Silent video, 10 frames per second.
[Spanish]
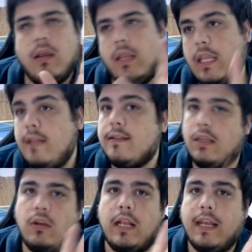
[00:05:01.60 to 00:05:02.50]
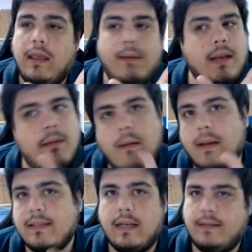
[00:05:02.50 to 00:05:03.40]
15 dólares de BNB
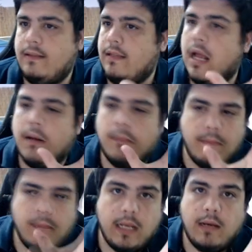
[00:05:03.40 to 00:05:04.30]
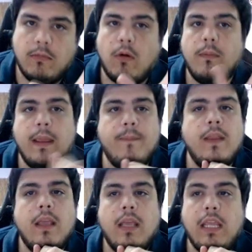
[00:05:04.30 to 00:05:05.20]
vas a necesitar mínimo, ¿bien?
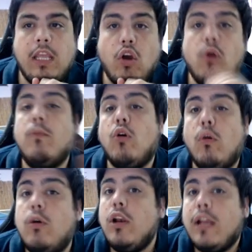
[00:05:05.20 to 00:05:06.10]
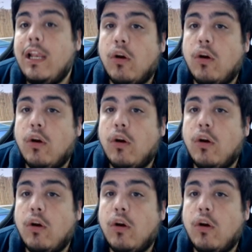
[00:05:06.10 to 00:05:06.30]
¿Y cómo, cómo es que lo